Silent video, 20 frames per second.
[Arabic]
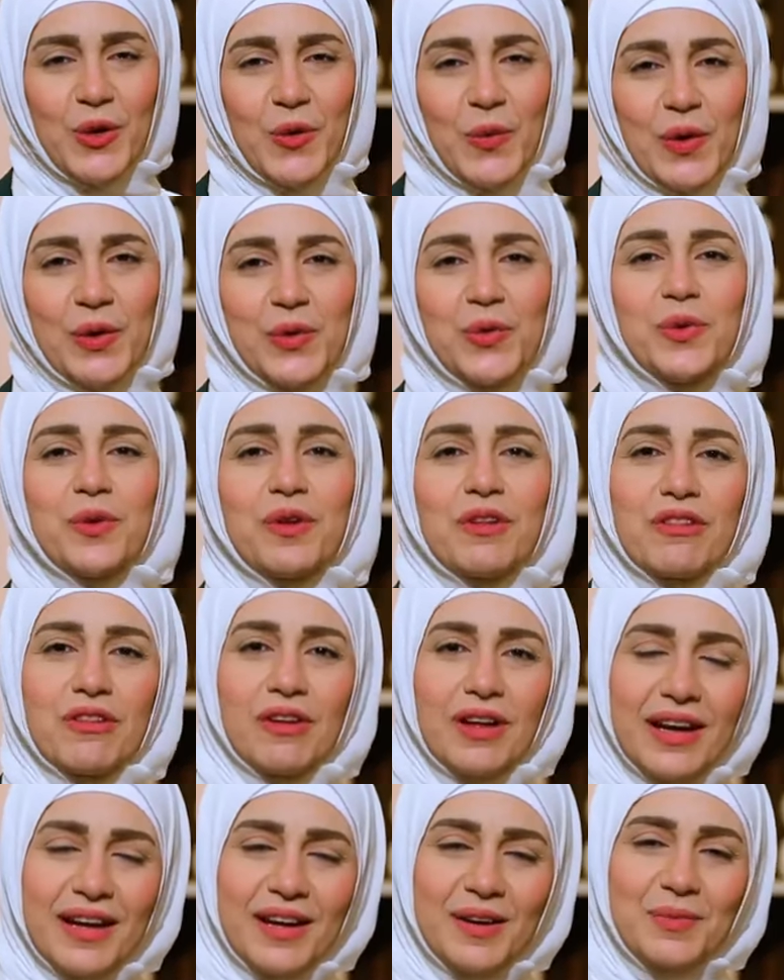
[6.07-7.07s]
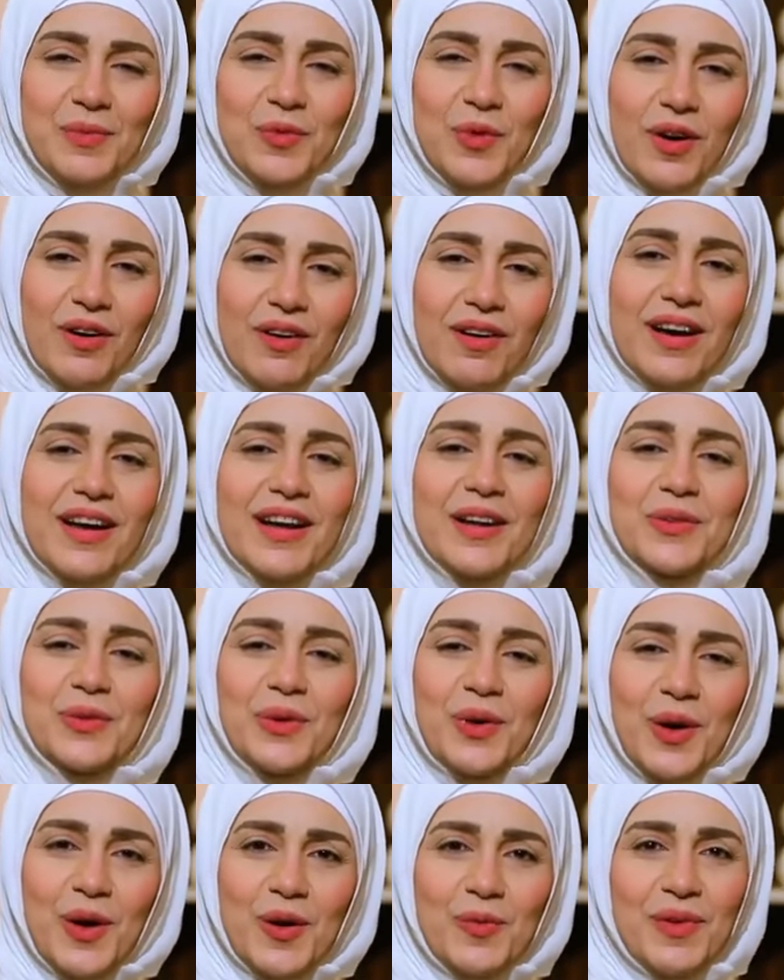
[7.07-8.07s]
ونور الظلام وغاية
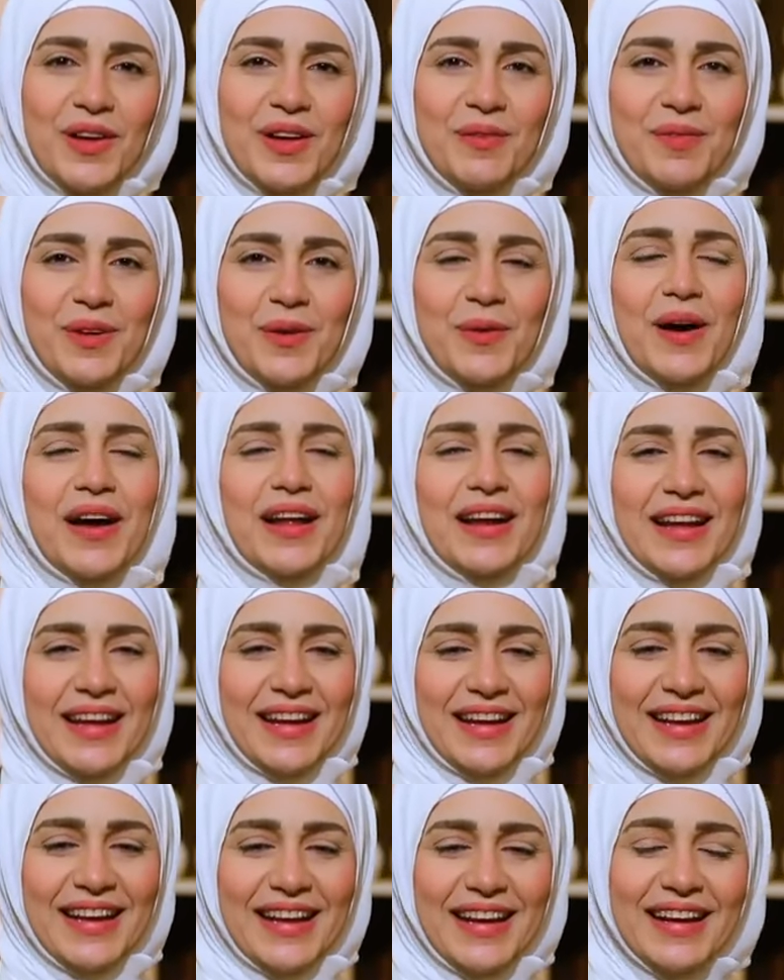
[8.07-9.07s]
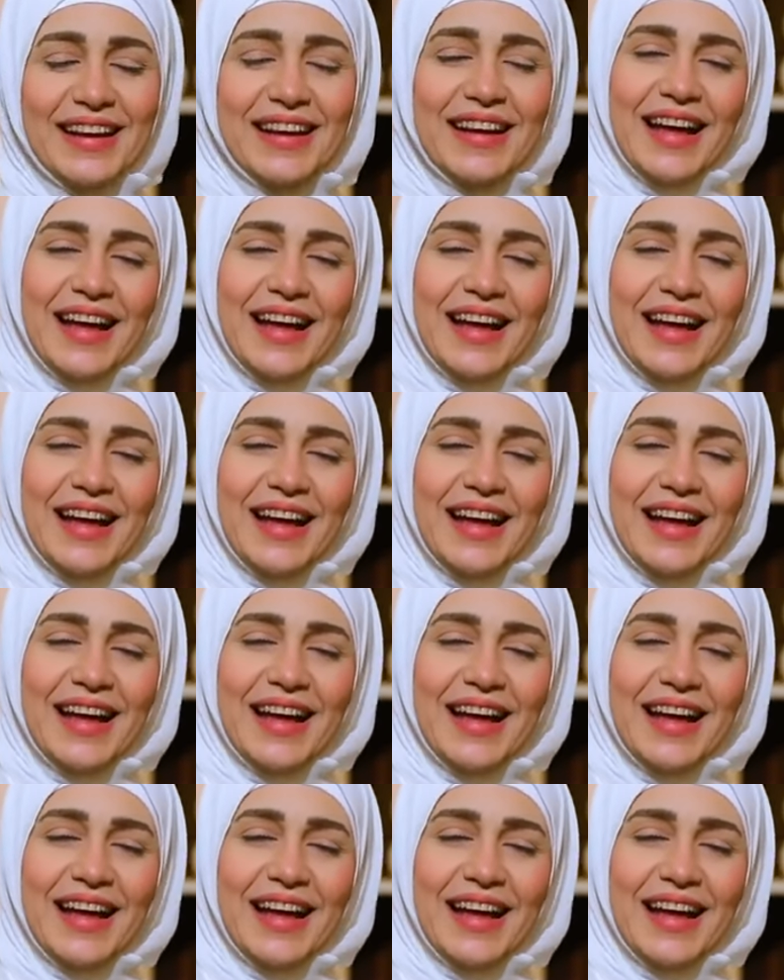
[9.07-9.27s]
الغمام وعلى آله